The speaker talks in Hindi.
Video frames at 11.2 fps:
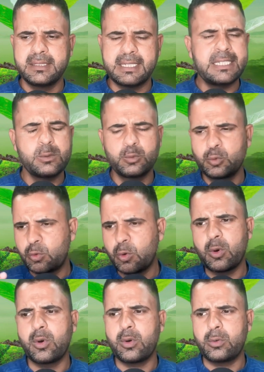यानी उनको
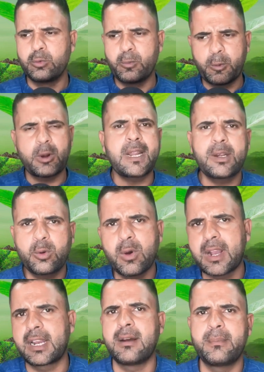उन प्रोडक्ट को
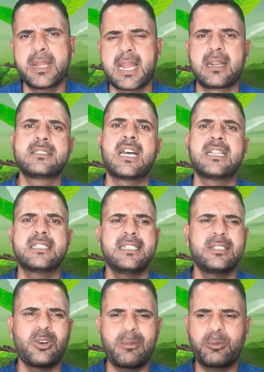अगर हम बनाना चाहते हैं
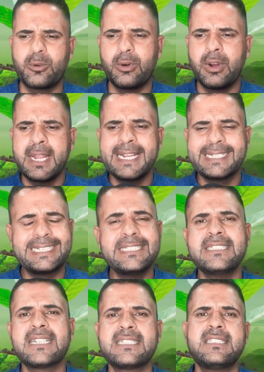तो आपको किसी
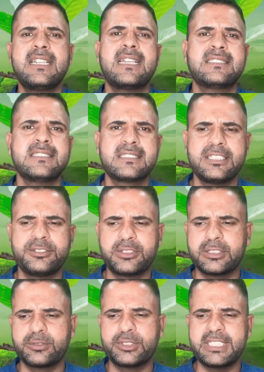ना किसी लाइसेंस की
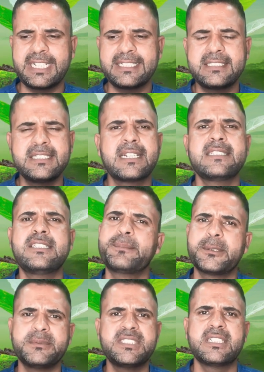जरूरत होती है किसी ना किसी
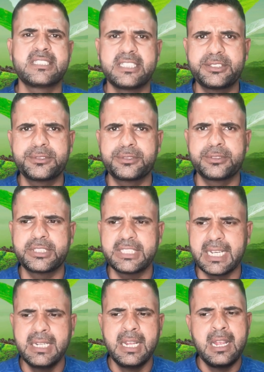परमिशन की जरूरत होती
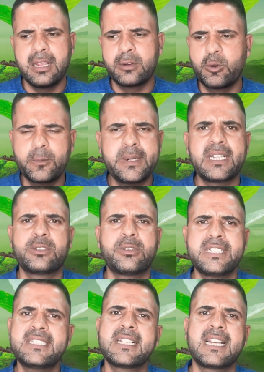है गवर्नमेंट
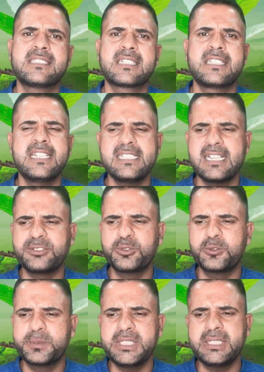अथॉरिटी से कह सकते हैं या
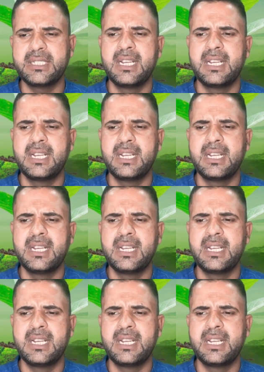जो भी